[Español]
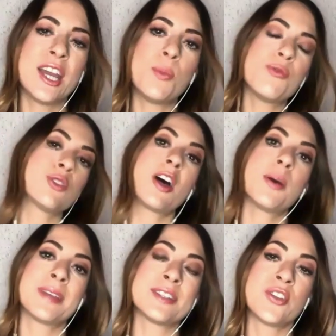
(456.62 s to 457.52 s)
¿Y cómo fue tu
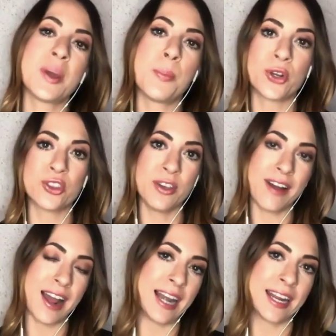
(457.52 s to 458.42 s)
adaptación
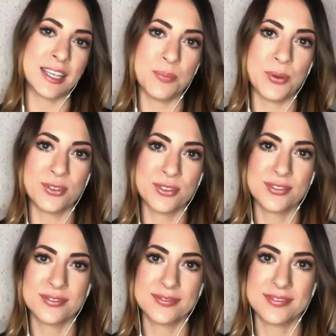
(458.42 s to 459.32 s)
deportiva al equipo?